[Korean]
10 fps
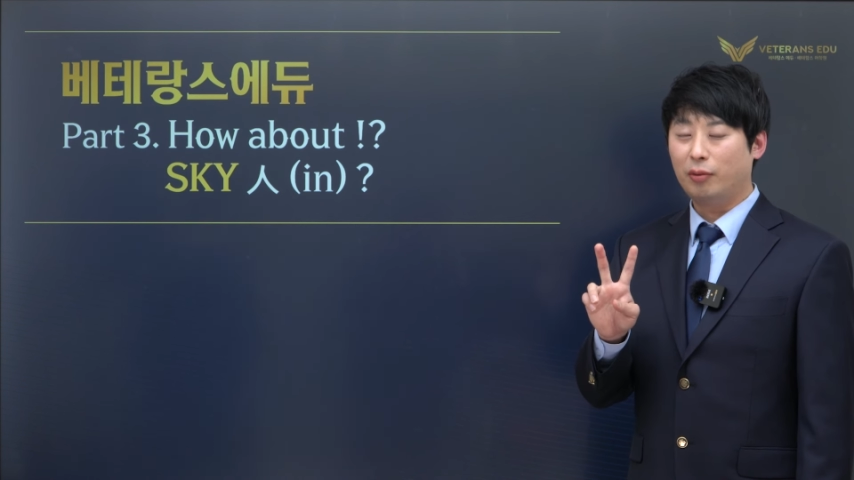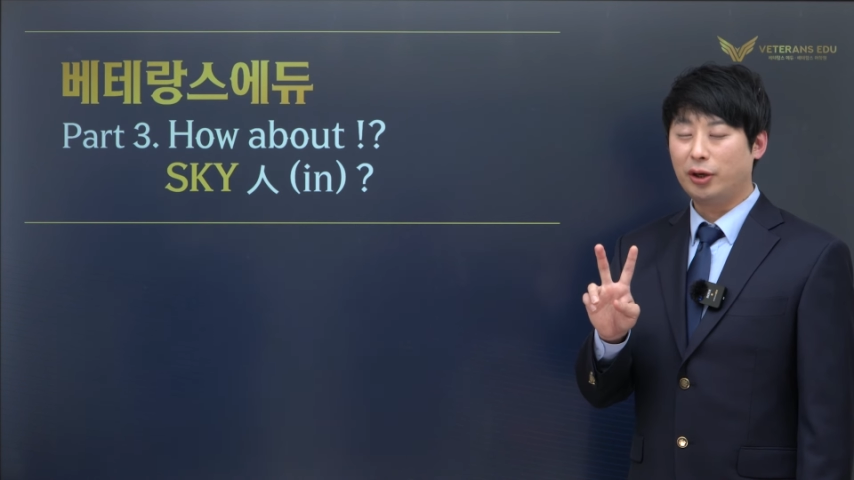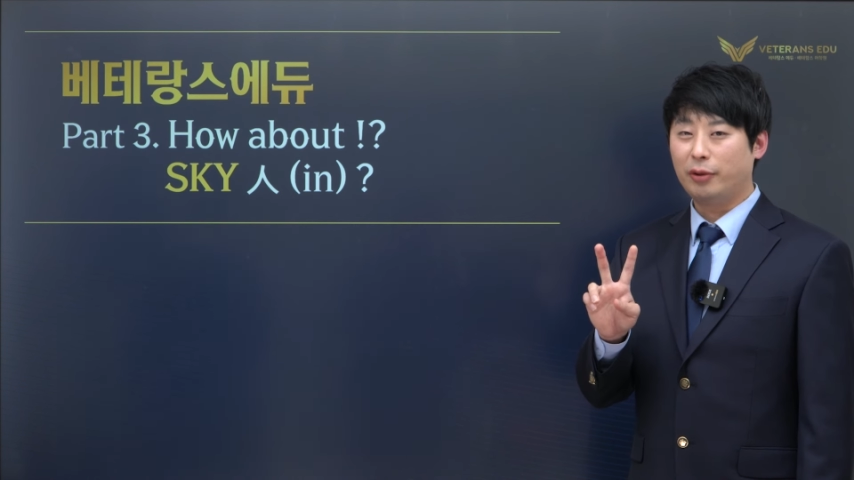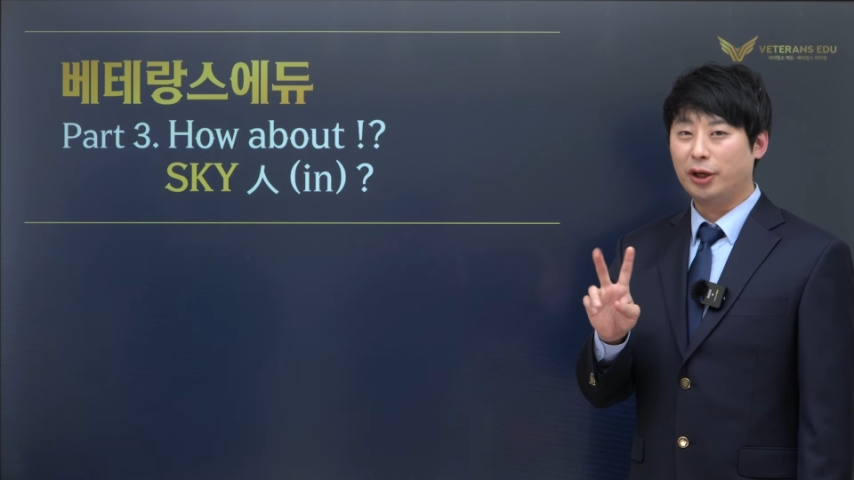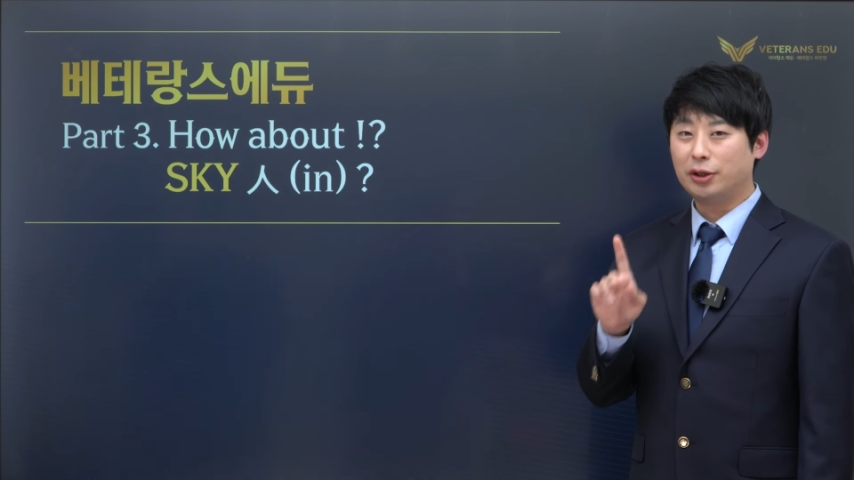
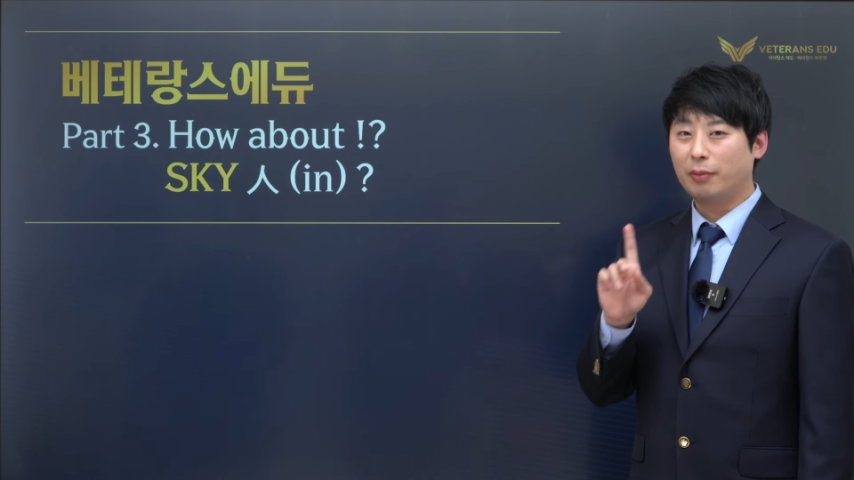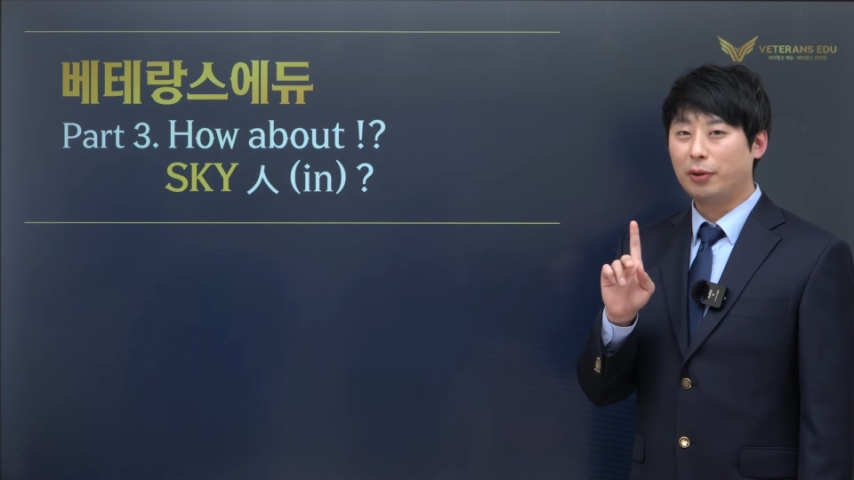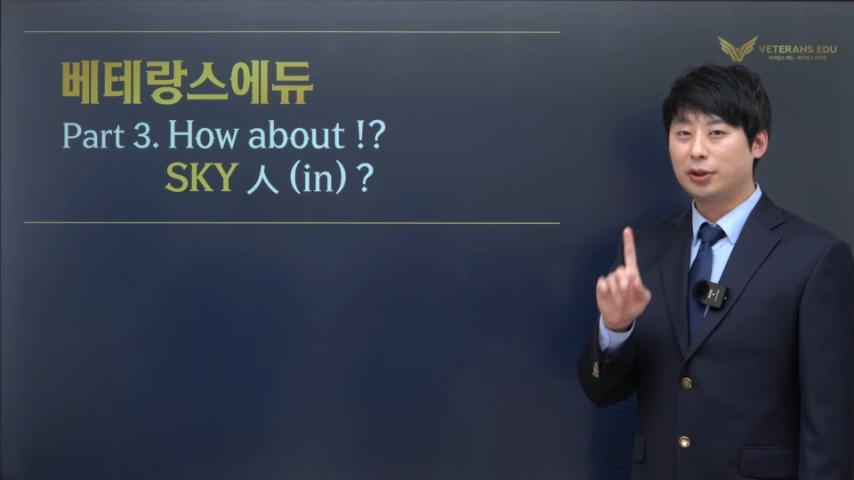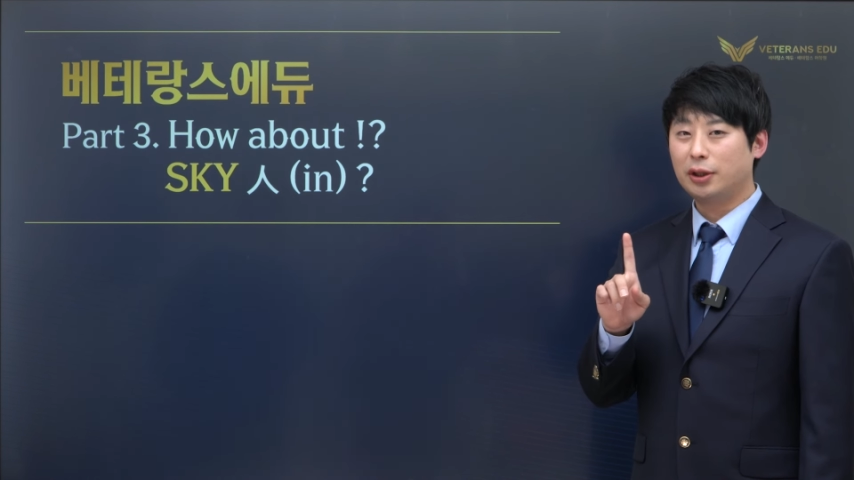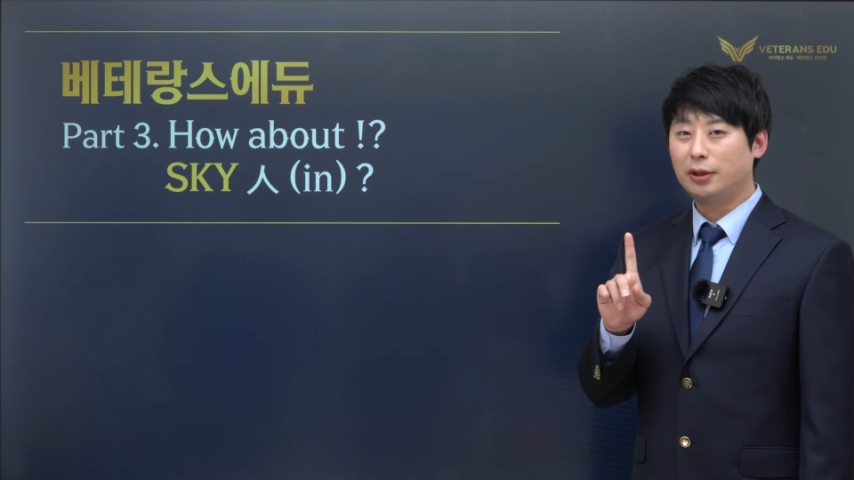뭐냐면 첫
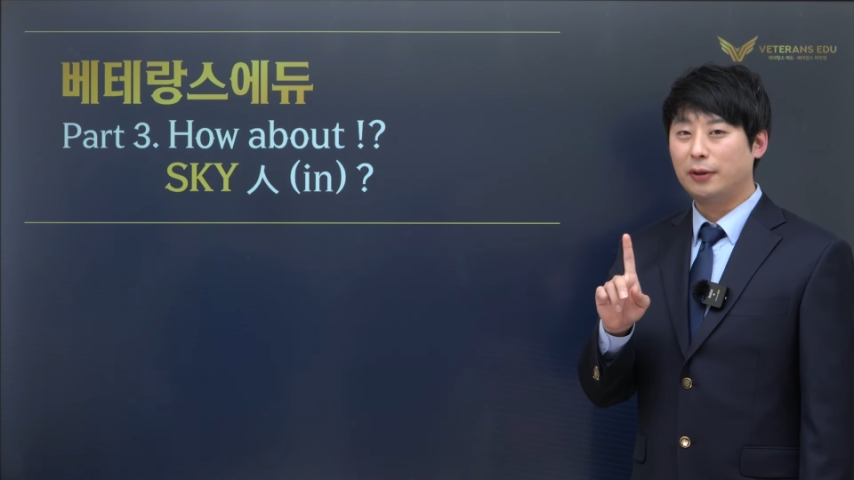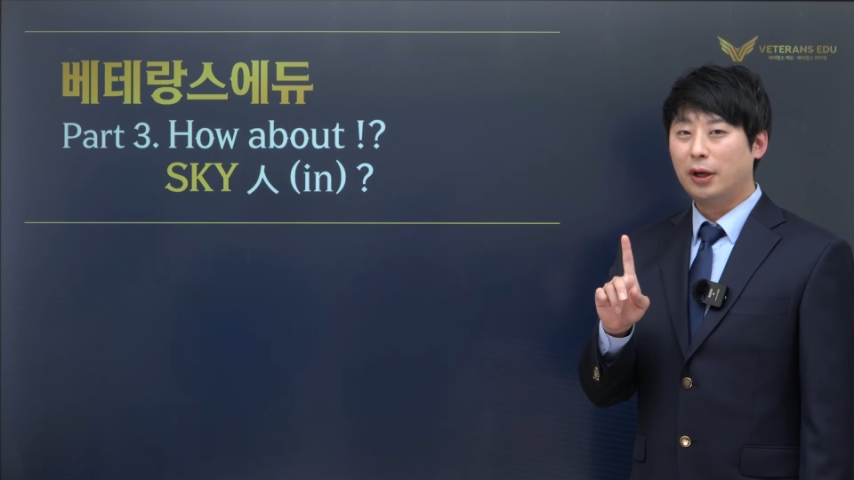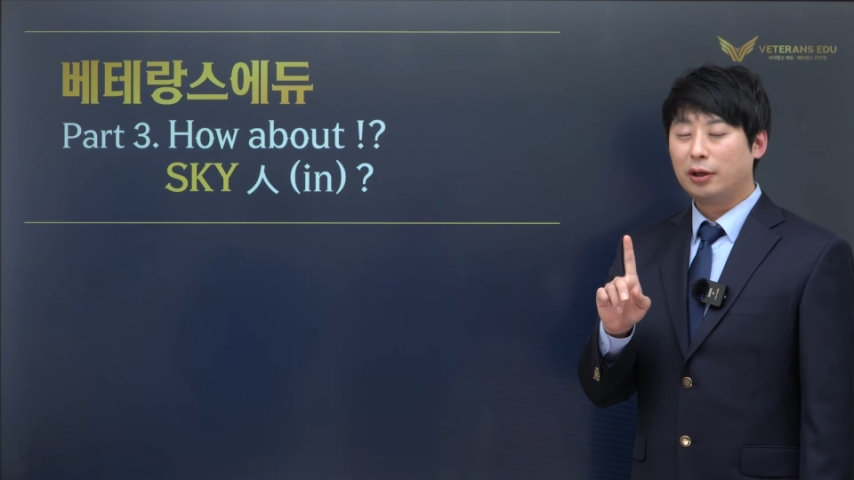번째는